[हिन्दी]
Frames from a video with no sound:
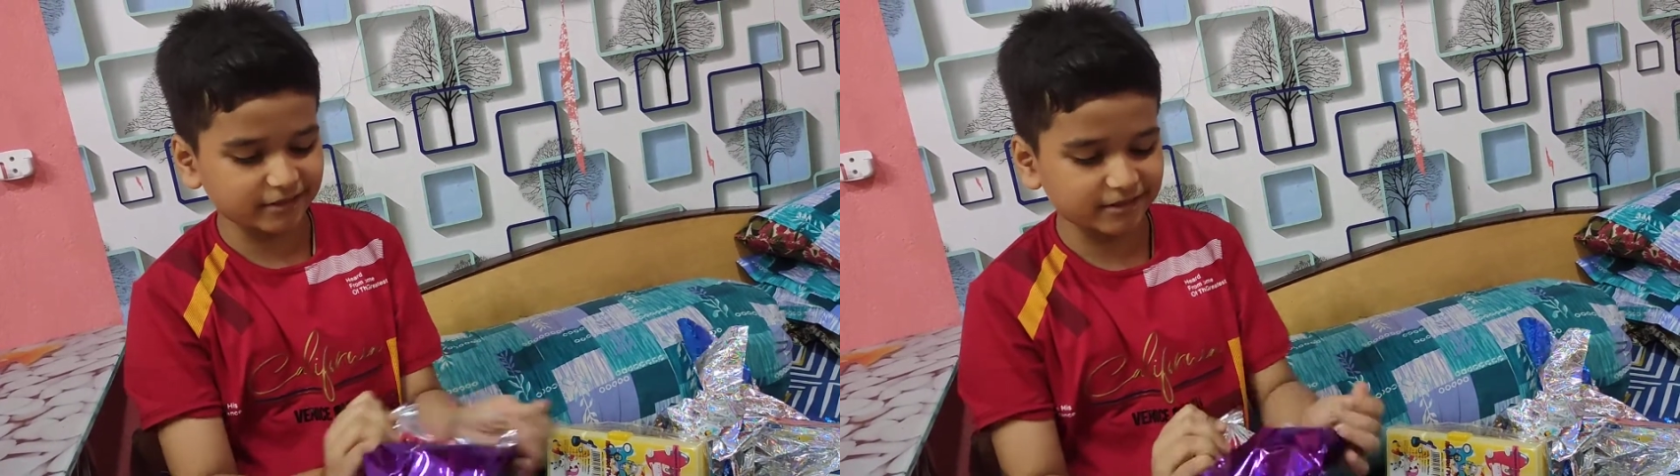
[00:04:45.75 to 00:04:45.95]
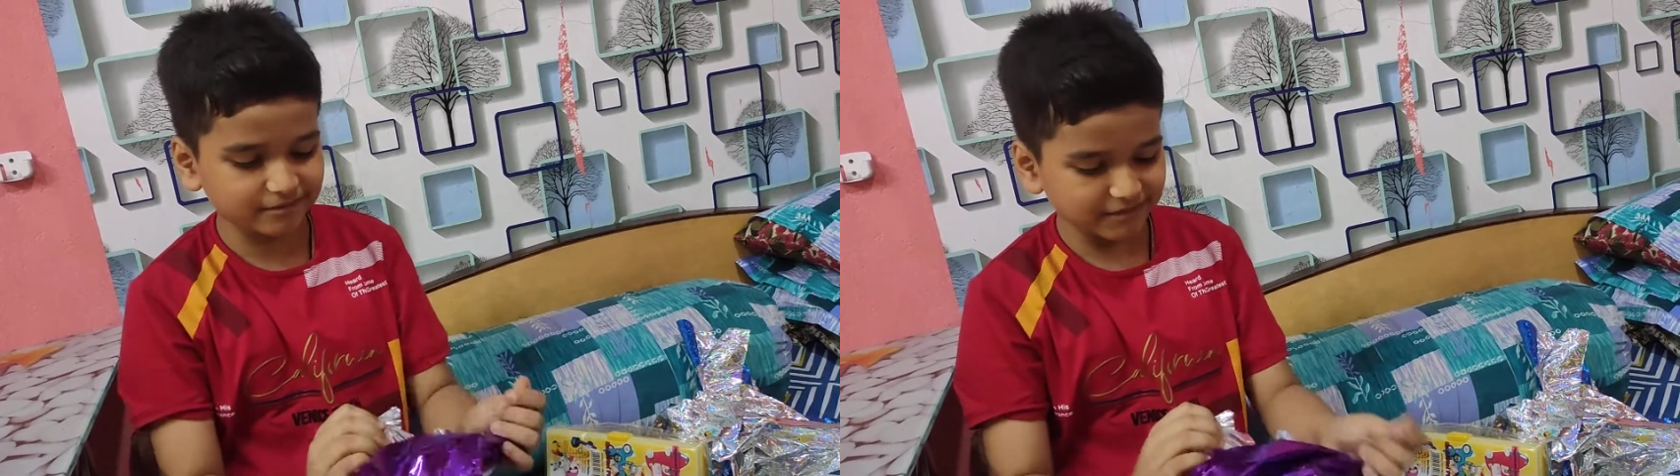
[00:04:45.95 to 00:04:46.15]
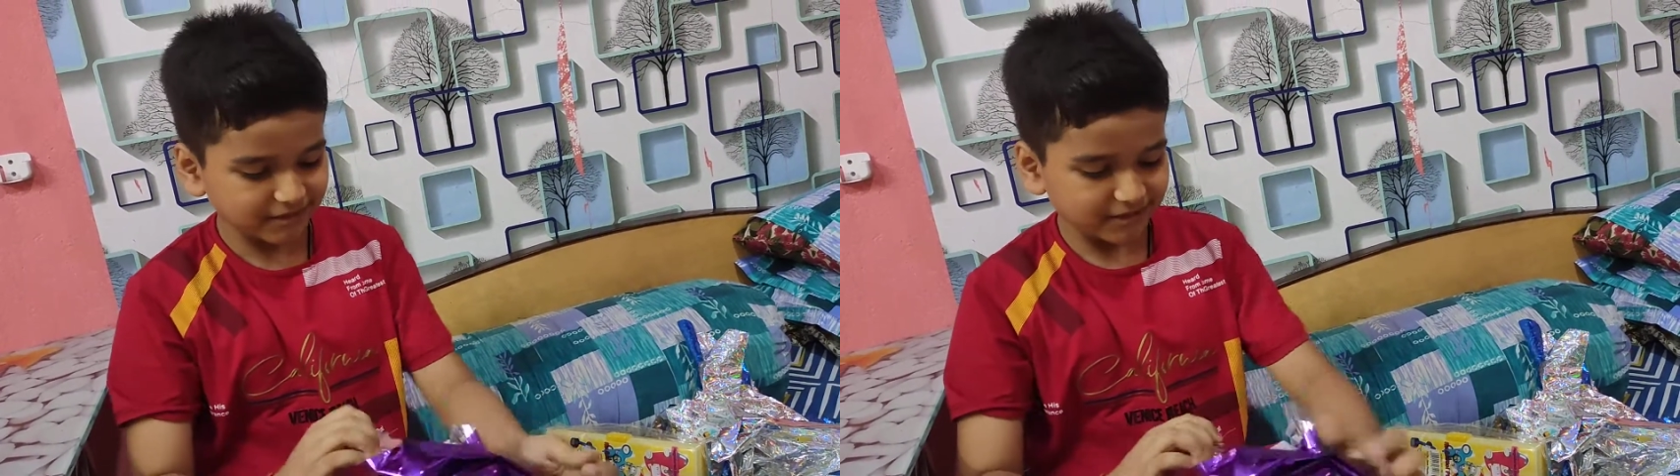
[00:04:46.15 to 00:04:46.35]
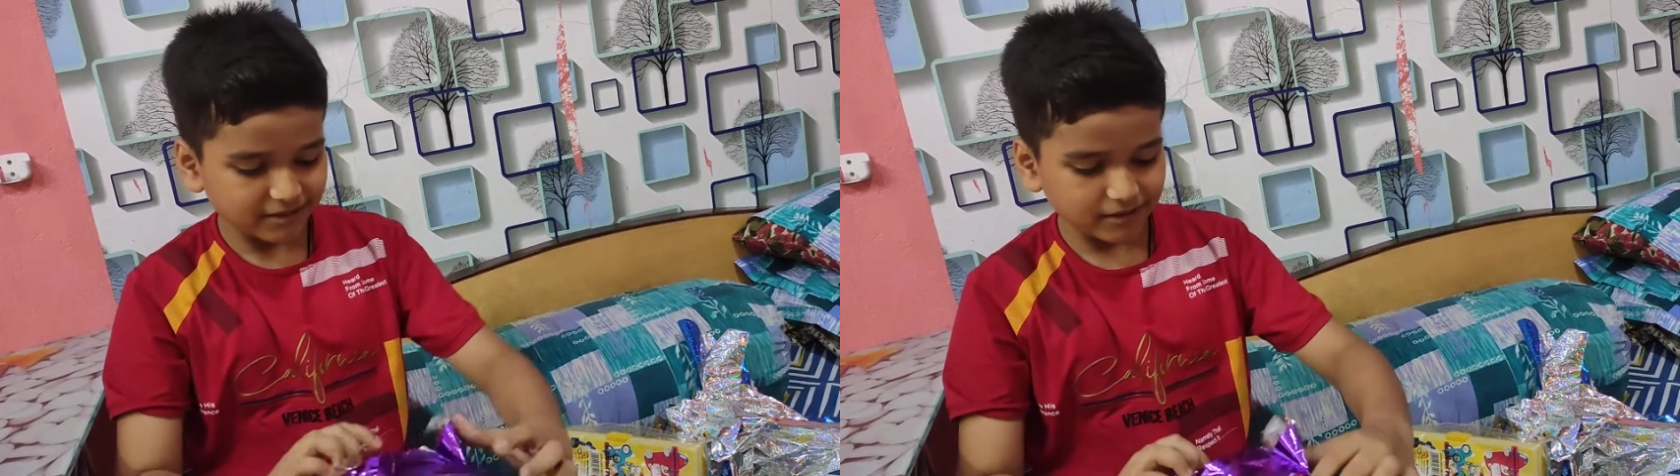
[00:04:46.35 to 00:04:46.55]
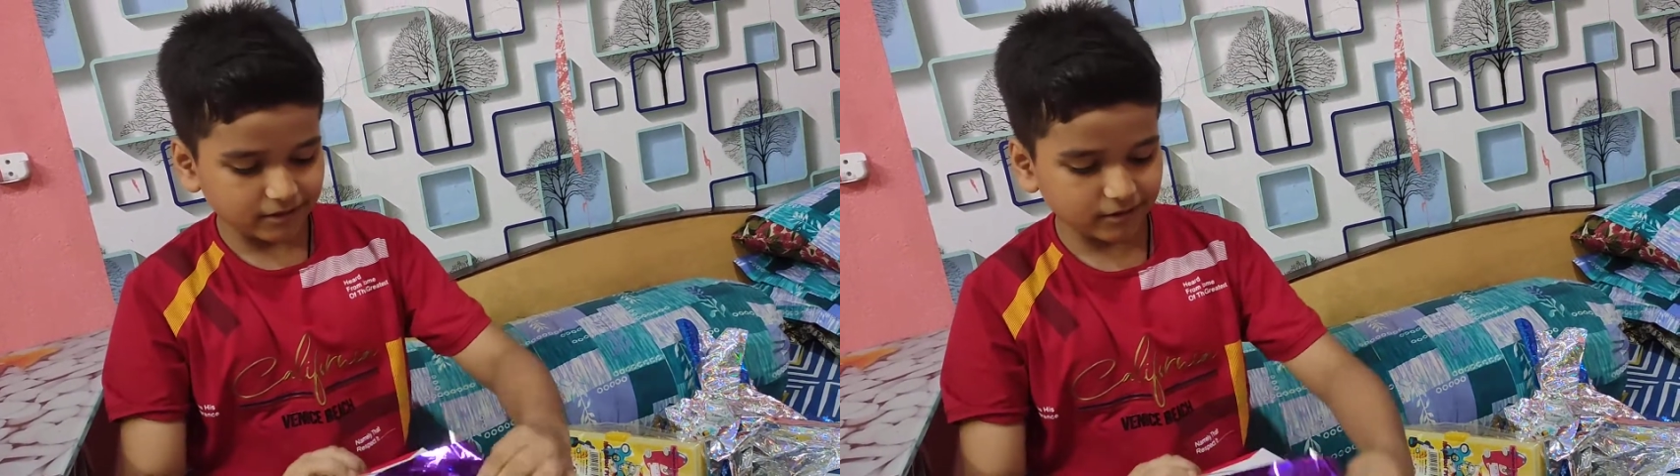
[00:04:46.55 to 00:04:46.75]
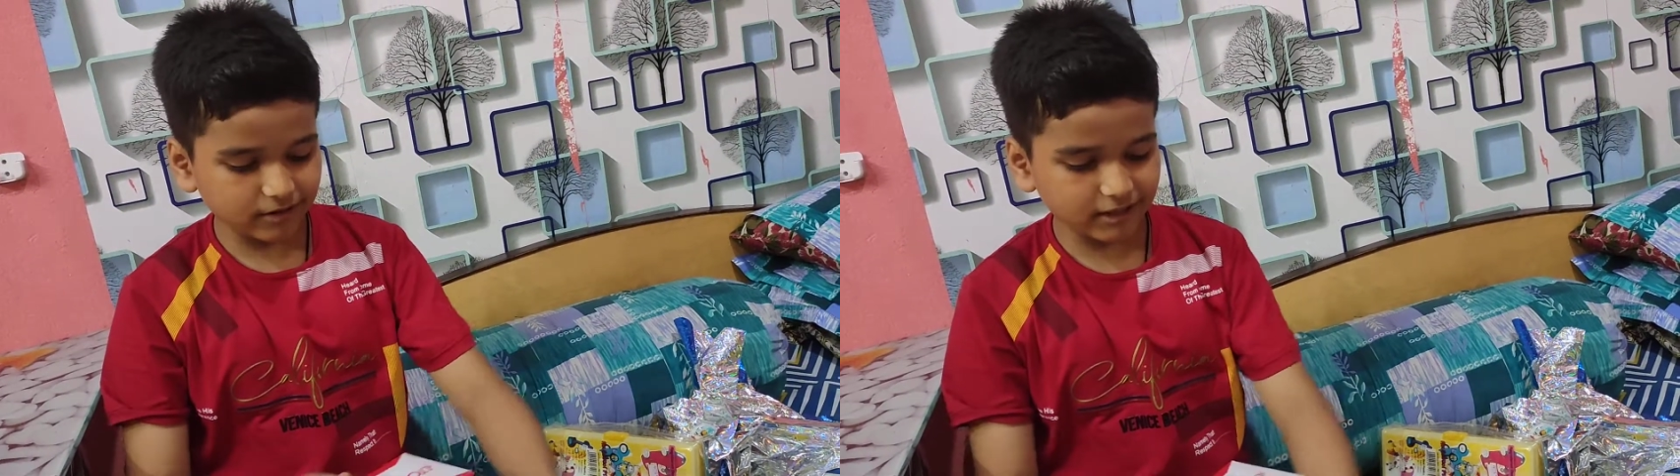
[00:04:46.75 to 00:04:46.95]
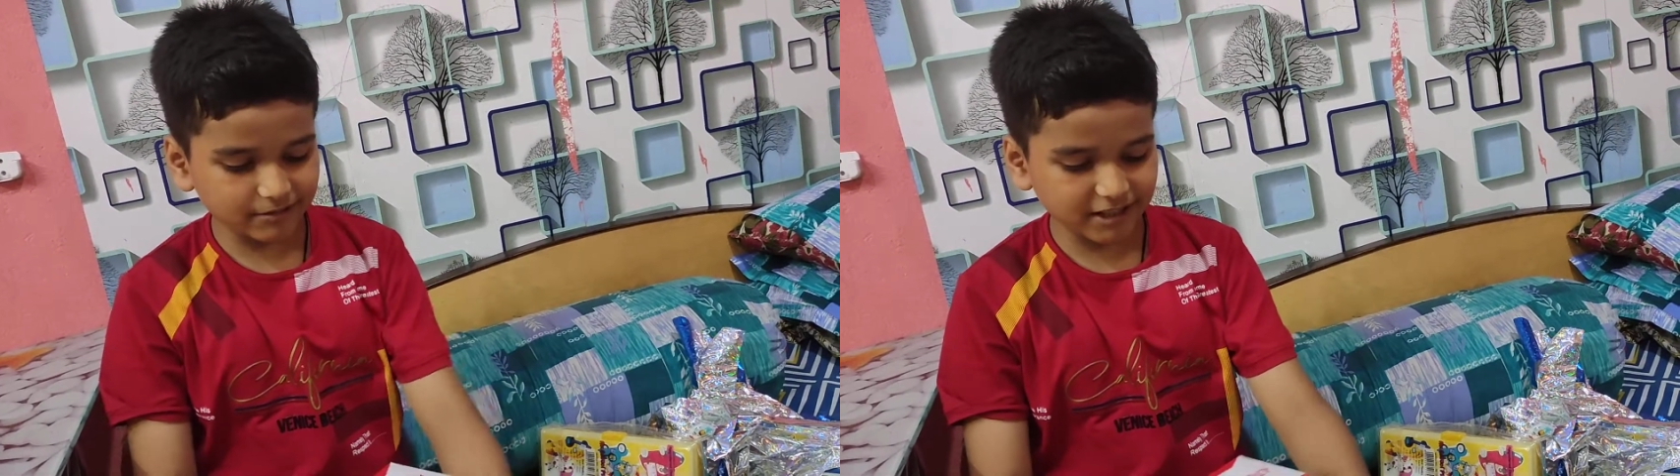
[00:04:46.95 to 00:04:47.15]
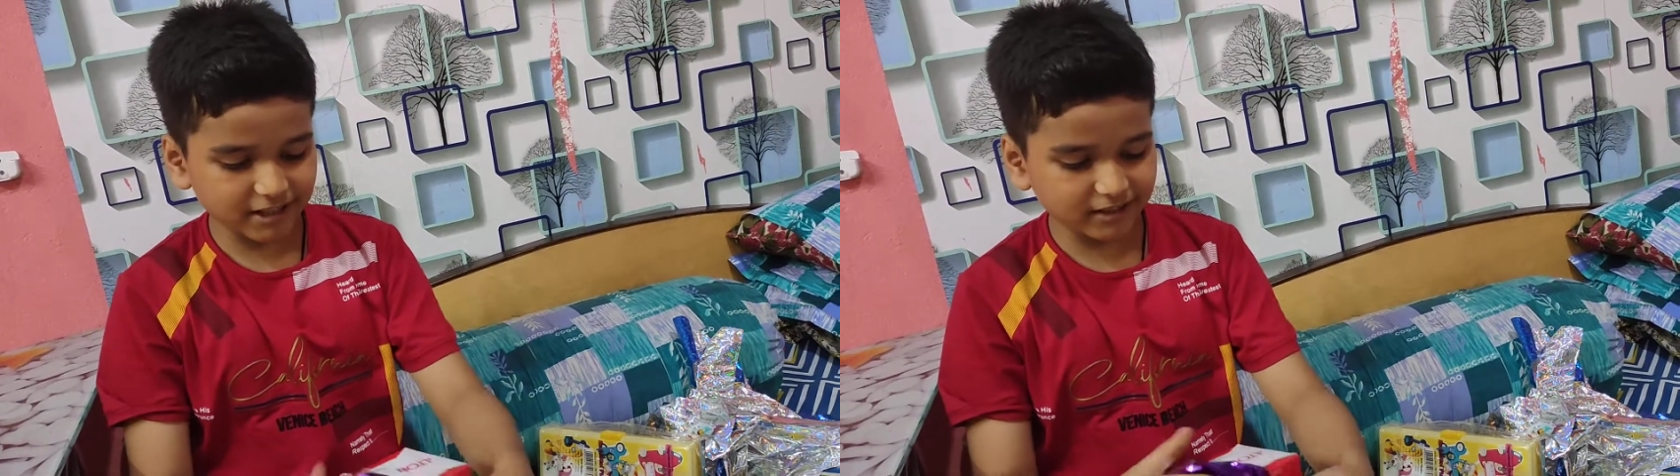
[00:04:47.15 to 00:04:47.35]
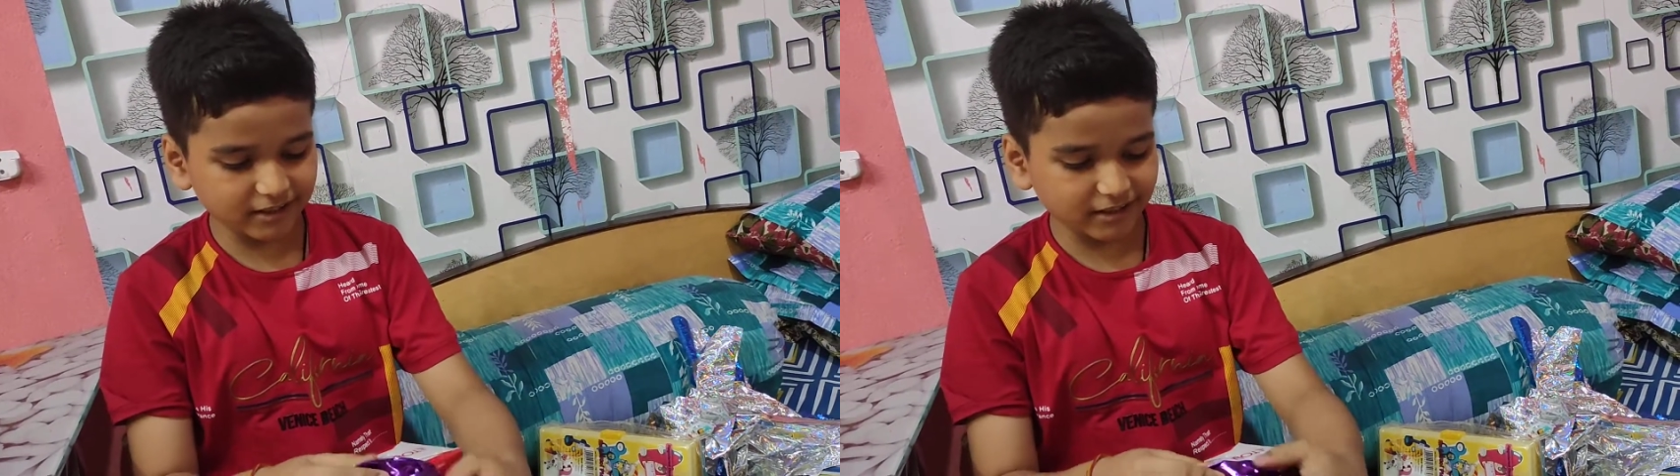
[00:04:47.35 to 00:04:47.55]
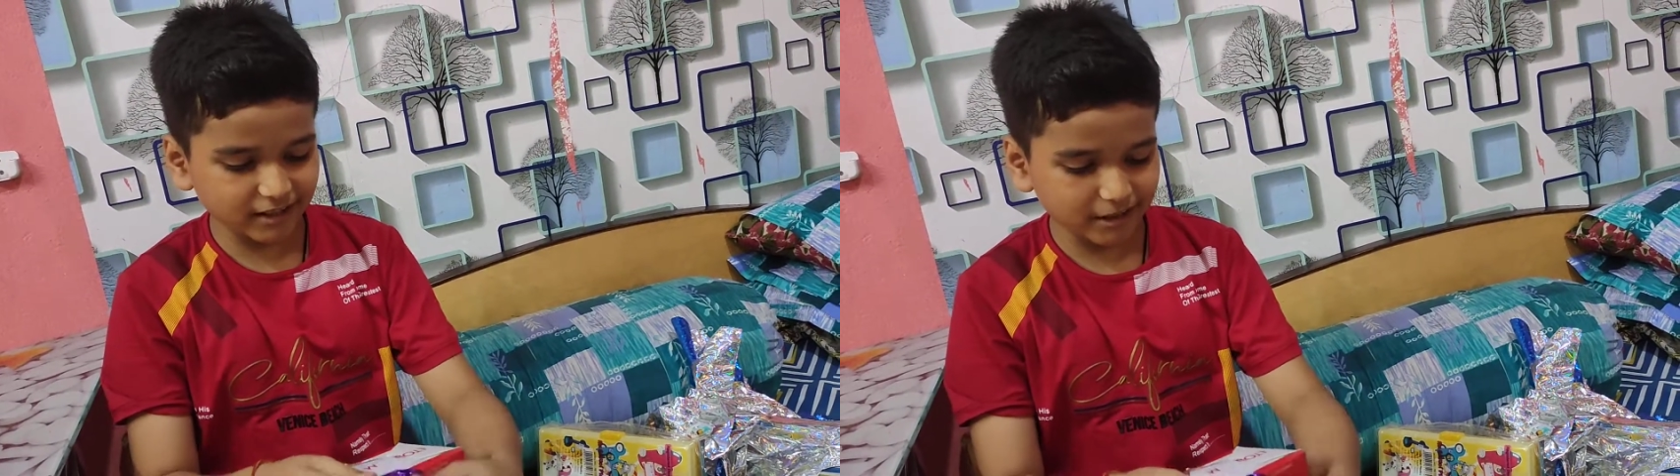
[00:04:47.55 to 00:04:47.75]
था तो गैस मैंने
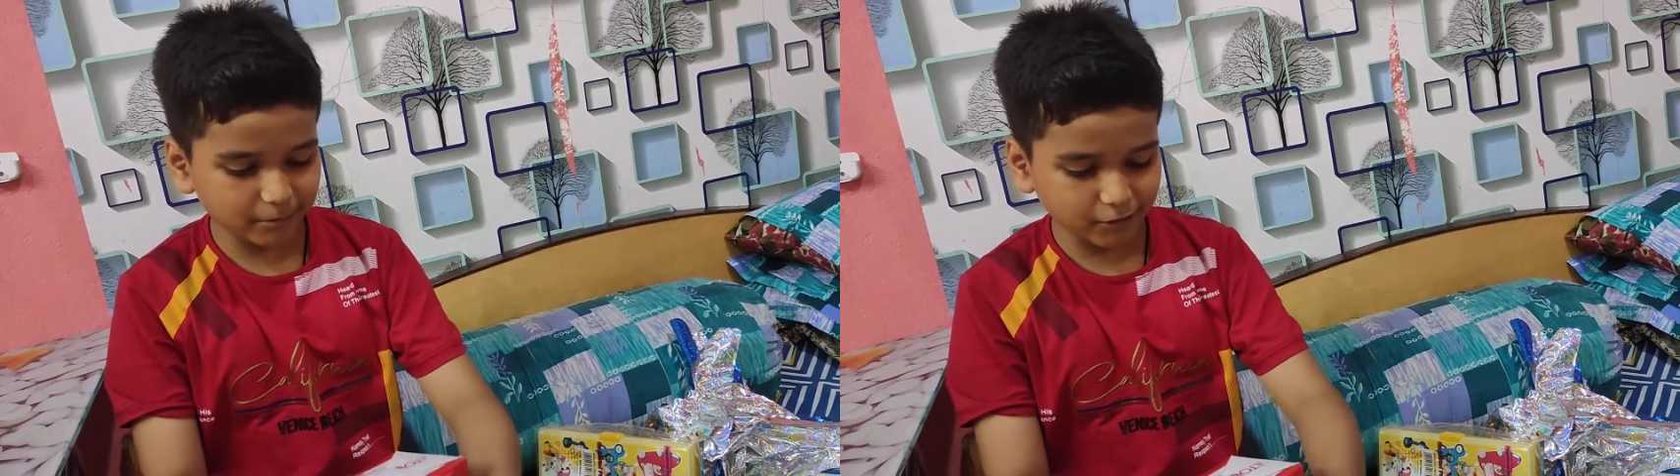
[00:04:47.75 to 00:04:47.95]
दीदी का